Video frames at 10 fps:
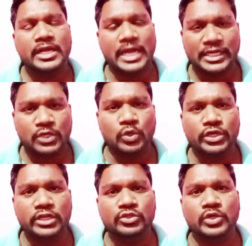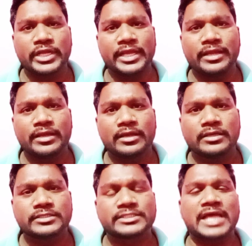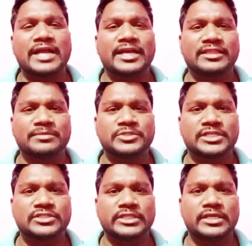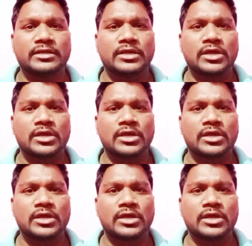కన్న కొడుకులతోనే సాంగత్యం చేసింది